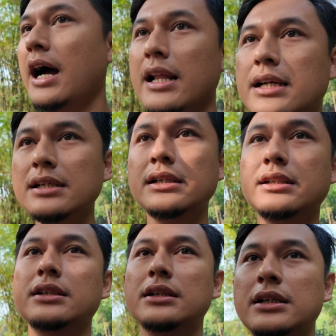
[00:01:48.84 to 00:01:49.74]

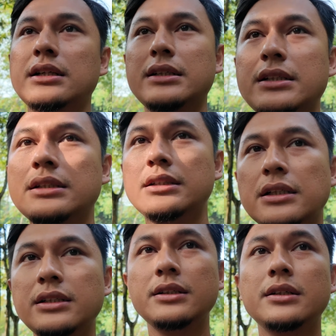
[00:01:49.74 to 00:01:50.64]
ada
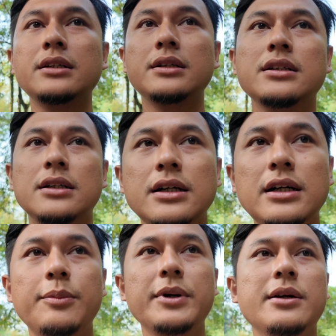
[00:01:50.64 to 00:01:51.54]
uh,
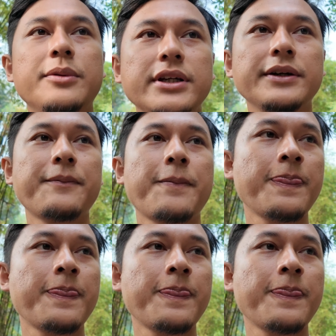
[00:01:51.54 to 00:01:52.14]
apa namanya